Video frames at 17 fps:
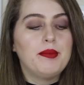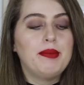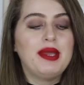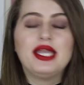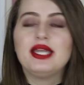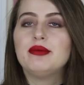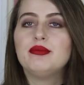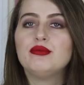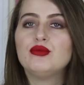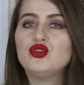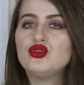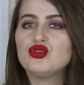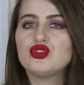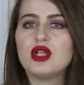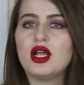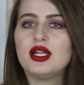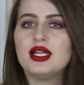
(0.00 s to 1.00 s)
Benim bu
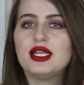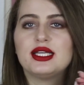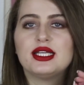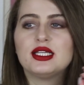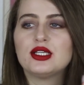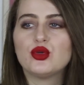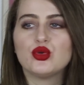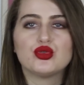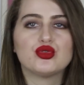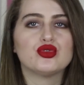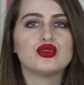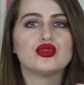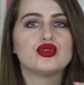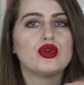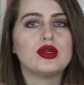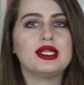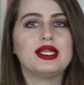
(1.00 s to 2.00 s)
rujlarla ilgili kötü
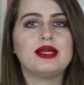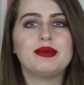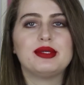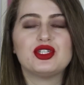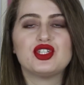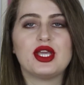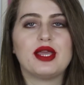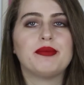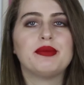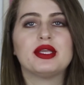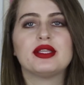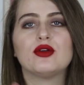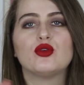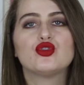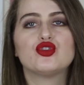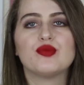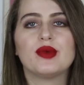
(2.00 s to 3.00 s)
söyleyebileceğim ya
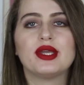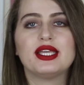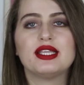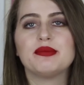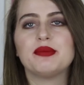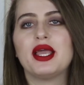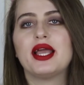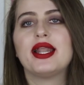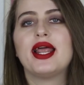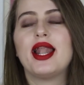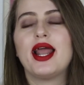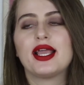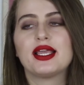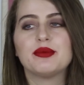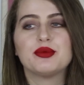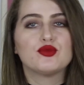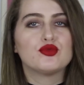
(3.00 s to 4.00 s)
da hoşuma gitmeyen
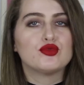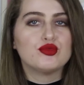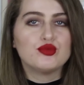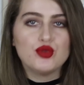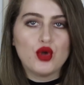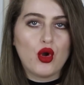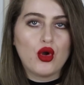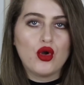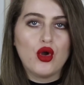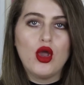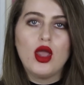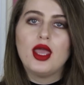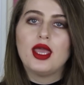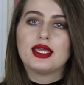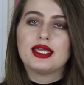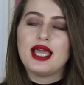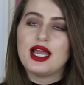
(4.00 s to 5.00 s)
herhangi bir durum yok.
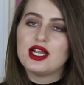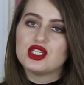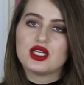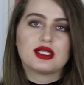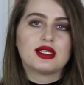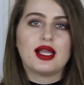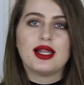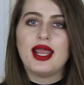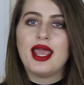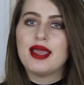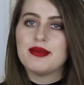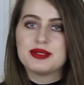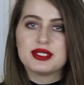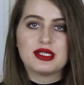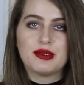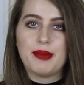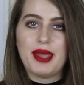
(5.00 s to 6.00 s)
Gerçekten
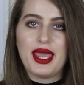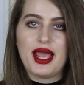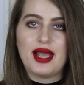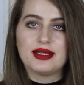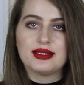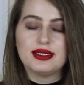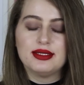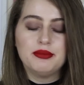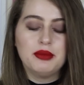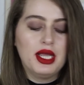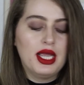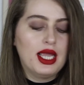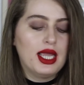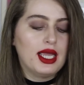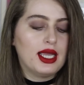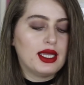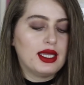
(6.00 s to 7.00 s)
hepsini beğendim.
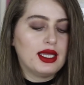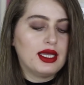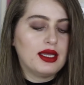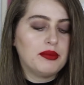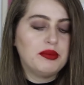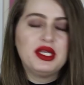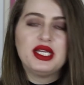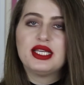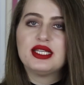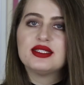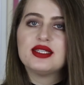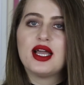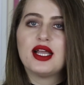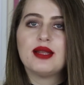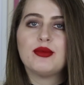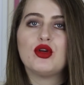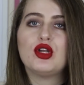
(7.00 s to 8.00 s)
Ee, bir iki
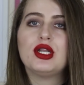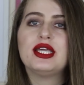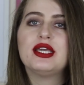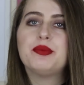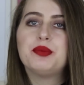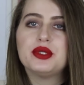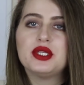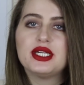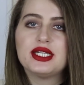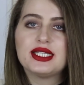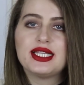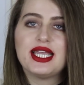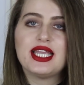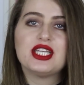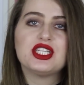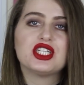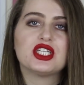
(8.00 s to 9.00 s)
tane böyle yapıları
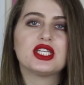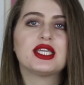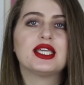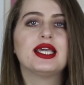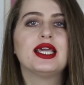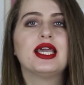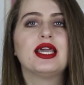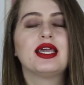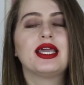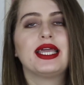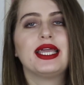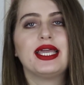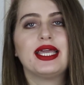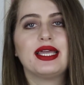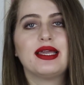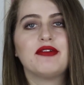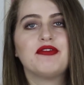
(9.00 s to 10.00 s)
değişik,
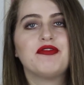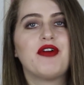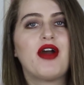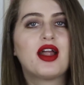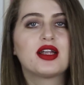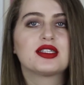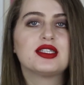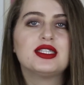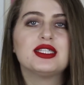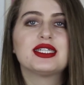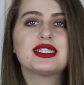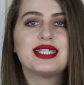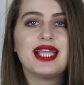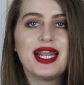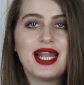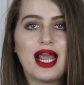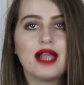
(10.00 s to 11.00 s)
e,
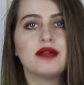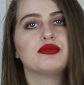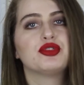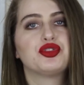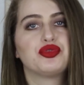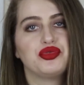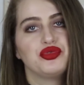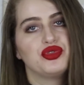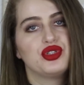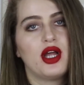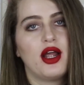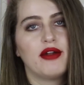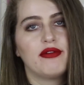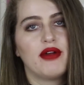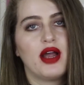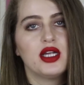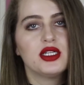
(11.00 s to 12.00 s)
farklılık denenmiş
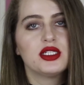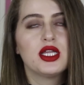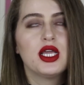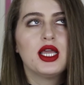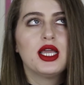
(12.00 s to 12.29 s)
rujlar var.